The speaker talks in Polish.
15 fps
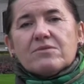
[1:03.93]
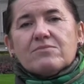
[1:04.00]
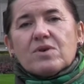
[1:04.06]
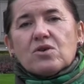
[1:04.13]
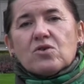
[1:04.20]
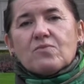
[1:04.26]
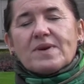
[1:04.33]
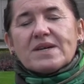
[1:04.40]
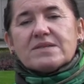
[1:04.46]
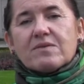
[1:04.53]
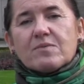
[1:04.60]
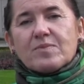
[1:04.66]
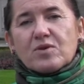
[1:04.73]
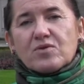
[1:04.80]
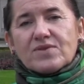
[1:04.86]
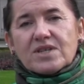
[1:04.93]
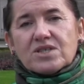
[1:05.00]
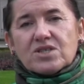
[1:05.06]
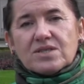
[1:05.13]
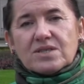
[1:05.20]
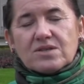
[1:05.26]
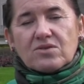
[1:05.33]
mogą Państwo
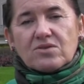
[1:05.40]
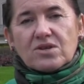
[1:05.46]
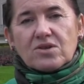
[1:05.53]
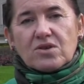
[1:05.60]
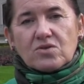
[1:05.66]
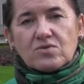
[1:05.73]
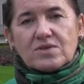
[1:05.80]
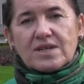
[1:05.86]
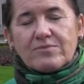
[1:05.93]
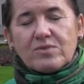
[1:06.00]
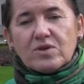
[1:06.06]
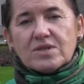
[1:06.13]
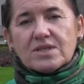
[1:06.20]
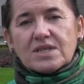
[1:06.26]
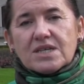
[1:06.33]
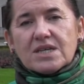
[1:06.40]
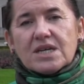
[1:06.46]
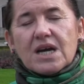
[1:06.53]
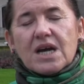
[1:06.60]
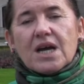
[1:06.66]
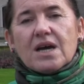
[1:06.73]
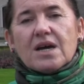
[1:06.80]
poznać historię rodu Zamojskich
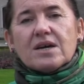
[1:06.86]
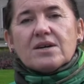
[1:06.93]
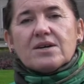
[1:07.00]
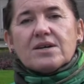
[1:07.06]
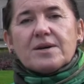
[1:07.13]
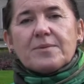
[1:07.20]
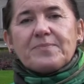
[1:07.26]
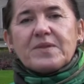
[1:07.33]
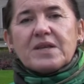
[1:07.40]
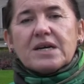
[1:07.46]
e,